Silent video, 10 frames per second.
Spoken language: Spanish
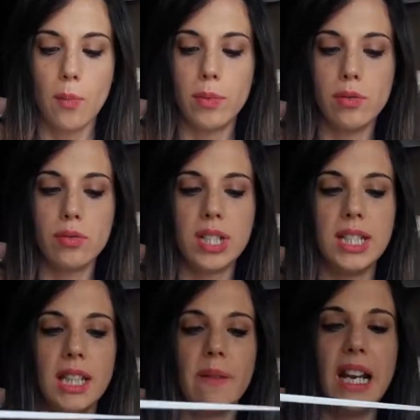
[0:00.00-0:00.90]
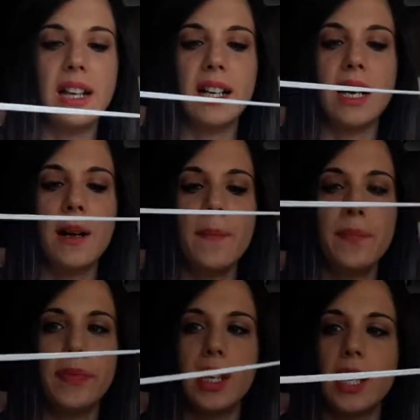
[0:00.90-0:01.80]
blusita blanca
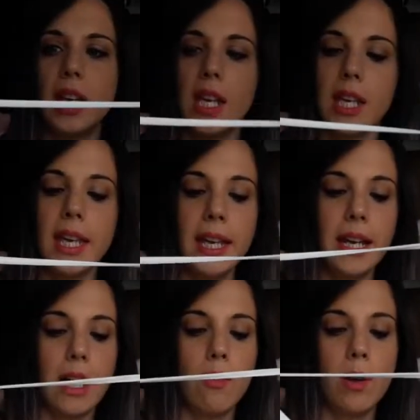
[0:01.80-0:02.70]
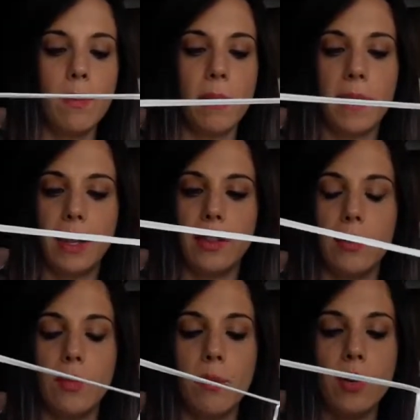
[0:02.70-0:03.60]
que en la web me
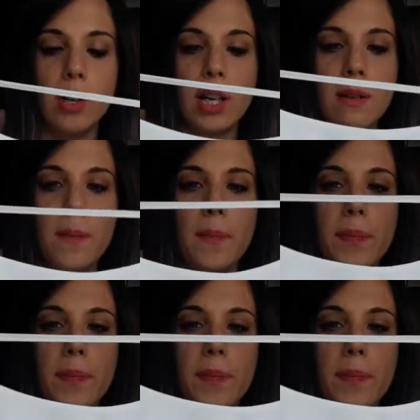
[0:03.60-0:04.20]
pareció muy mona